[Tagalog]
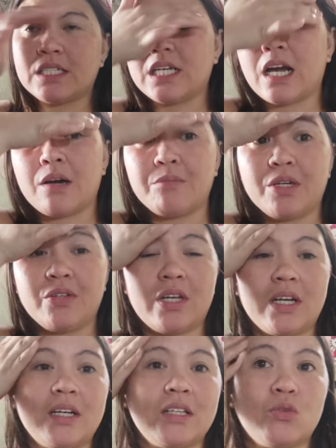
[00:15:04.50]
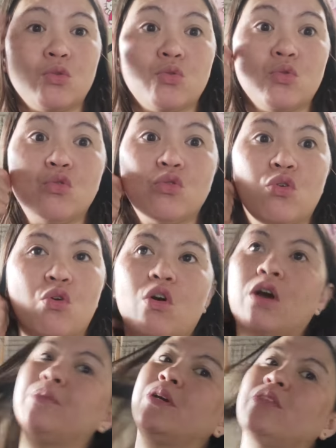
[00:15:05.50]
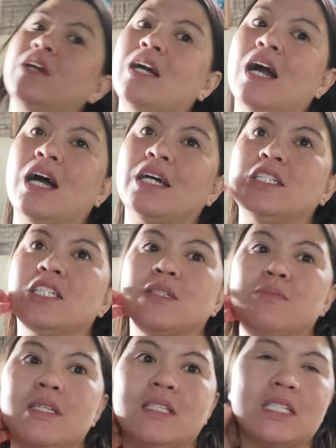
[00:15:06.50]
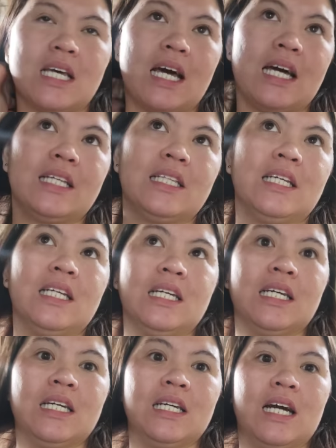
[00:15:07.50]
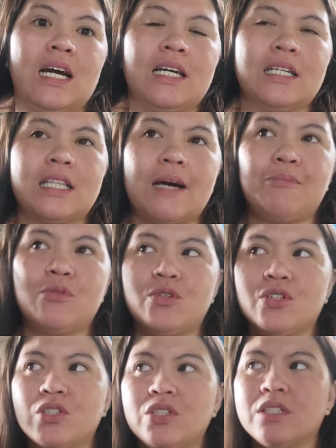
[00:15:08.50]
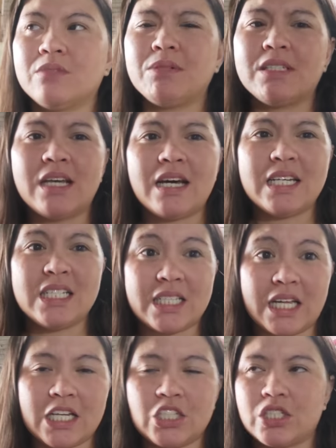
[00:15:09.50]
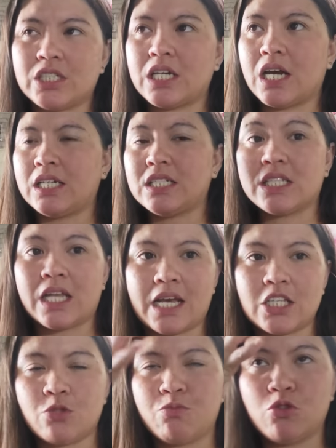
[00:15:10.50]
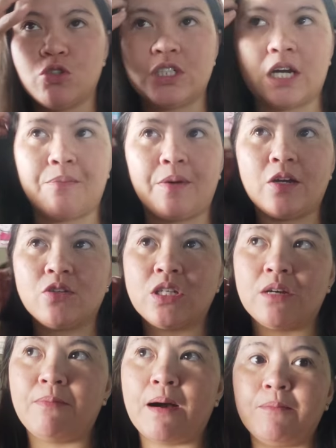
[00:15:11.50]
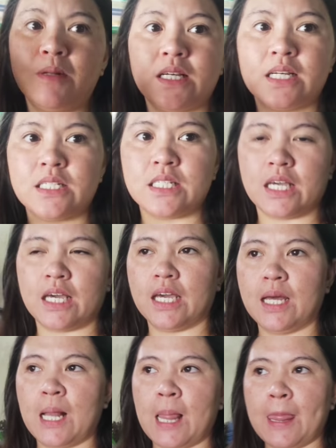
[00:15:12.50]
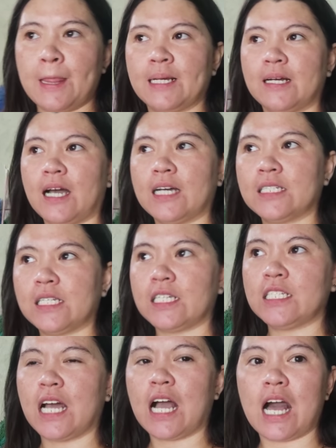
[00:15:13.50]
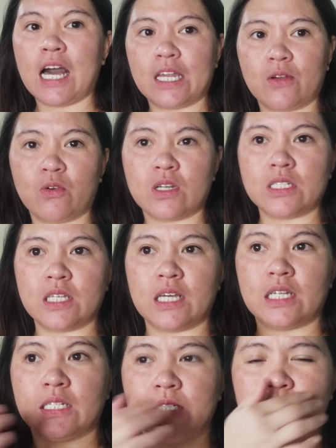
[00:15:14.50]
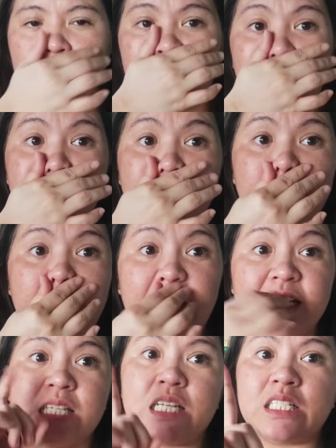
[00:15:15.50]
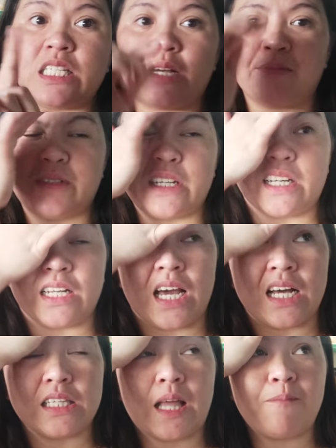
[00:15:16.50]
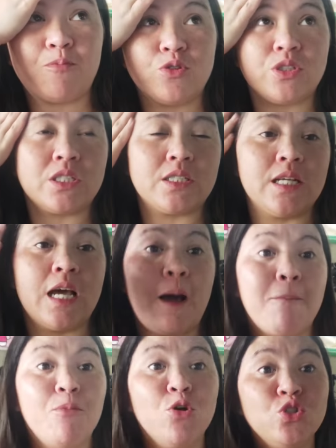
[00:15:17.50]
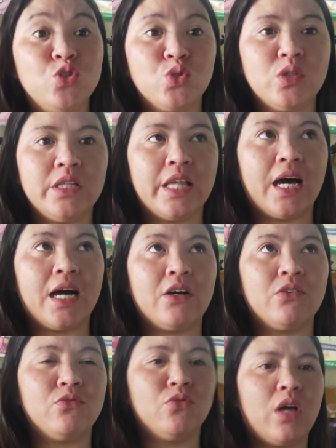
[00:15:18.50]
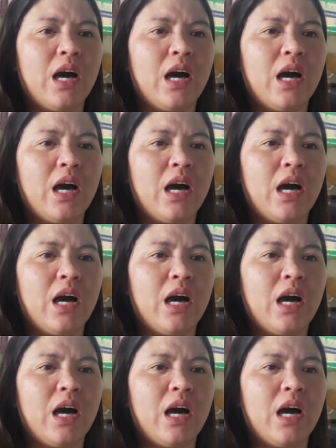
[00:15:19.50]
kasi nga kami nagtuturo, kami nag-a-adjust minsan. Tapos, basta stress siya, stressful siya. Pero sa public kasi, uh, sa isang araw kasi, sabi nila, isang subject lang, tapos module lang,